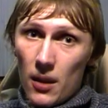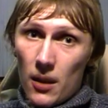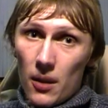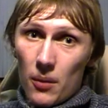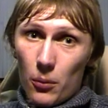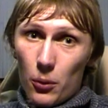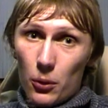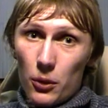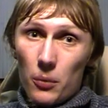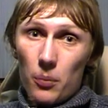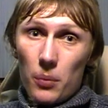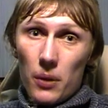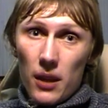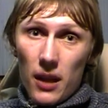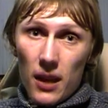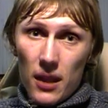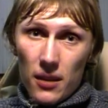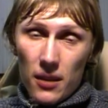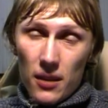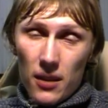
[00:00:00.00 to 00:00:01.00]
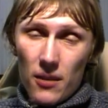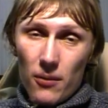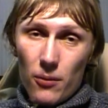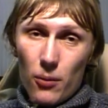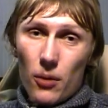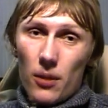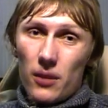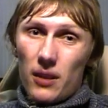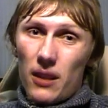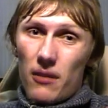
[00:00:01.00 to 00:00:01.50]
Будет переть на
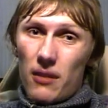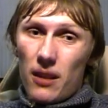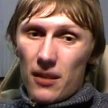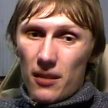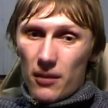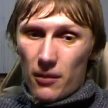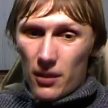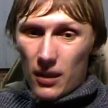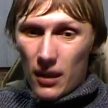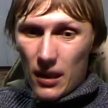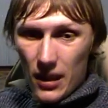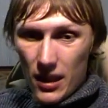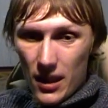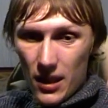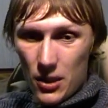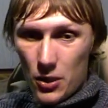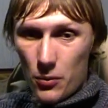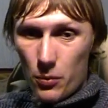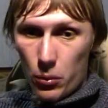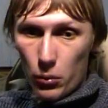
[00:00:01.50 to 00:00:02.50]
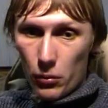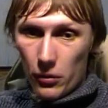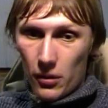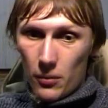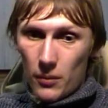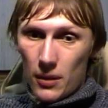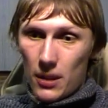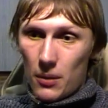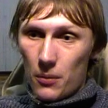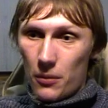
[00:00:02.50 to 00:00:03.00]
него, навязывать клинч, пузом
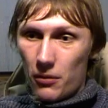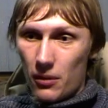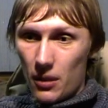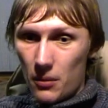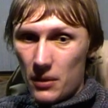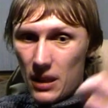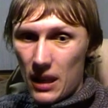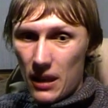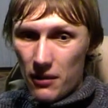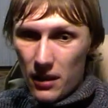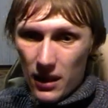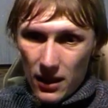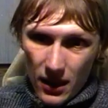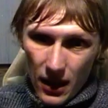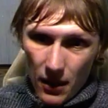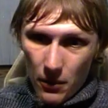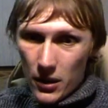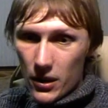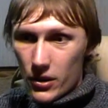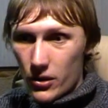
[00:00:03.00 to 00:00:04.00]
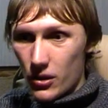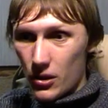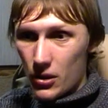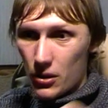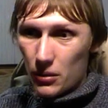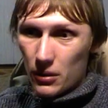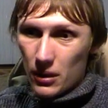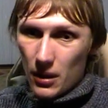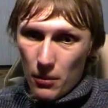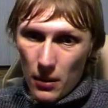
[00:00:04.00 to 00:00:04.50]
этим своим давить, на ближний
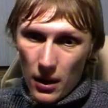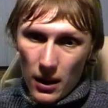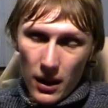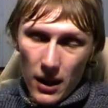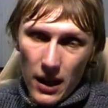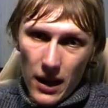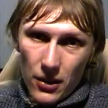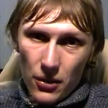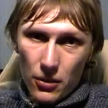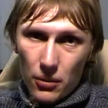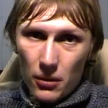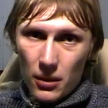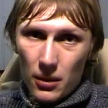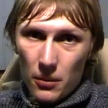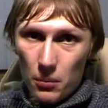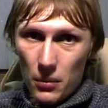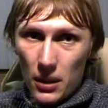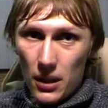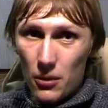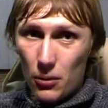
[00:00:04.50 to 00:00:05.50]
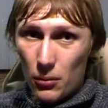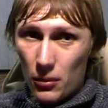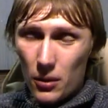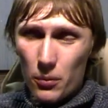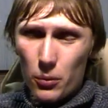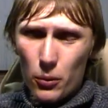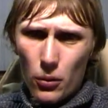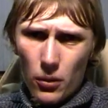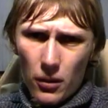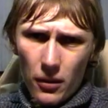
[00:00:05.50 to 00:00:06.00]
что-то махать, что-то бить. Он
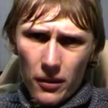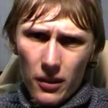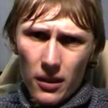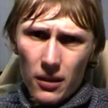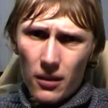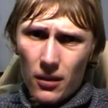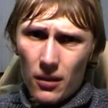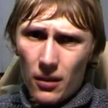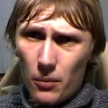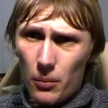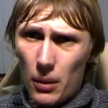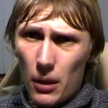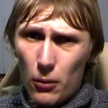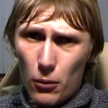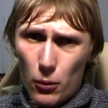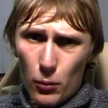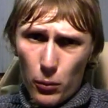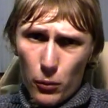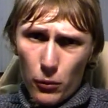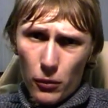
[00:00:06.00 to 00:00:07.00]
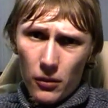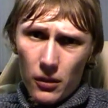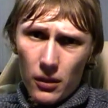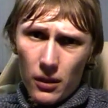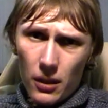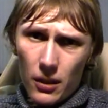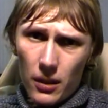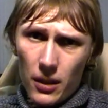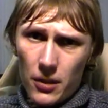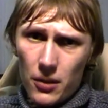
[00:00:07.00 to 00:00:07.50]
неплохо, кстати, по корпусу
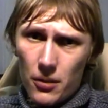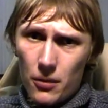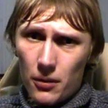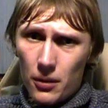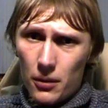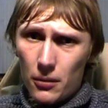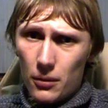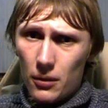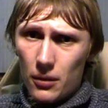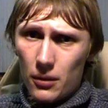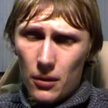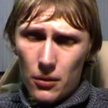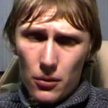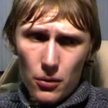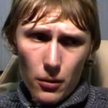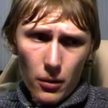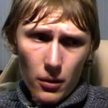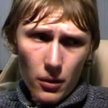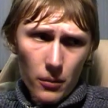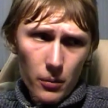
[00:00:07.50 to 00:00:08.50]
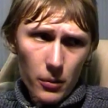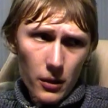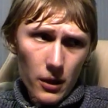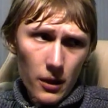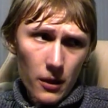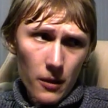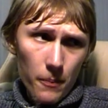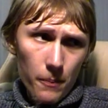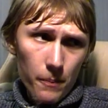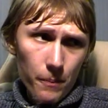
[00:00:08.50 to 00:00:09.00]
заколачивает вот этот черный
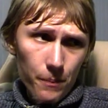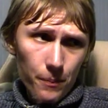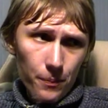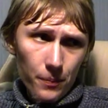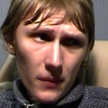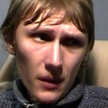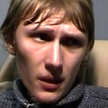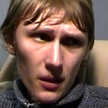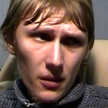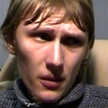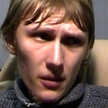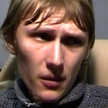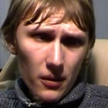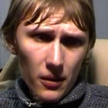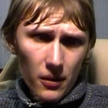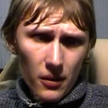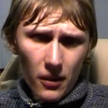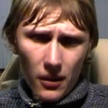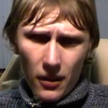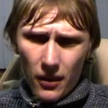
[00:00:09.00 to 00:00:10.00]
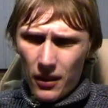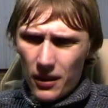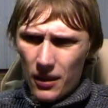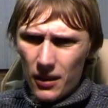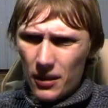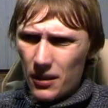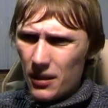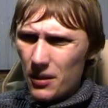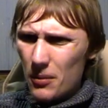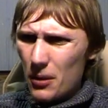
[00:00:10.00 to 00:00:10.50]
парень.
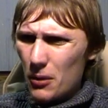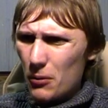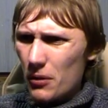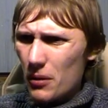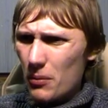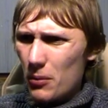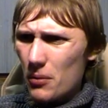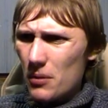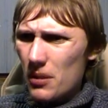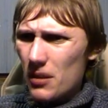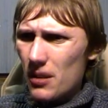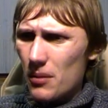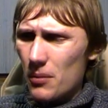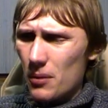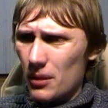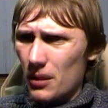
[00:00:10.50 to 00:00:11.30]
Серхреда. Не могу запомнить имя.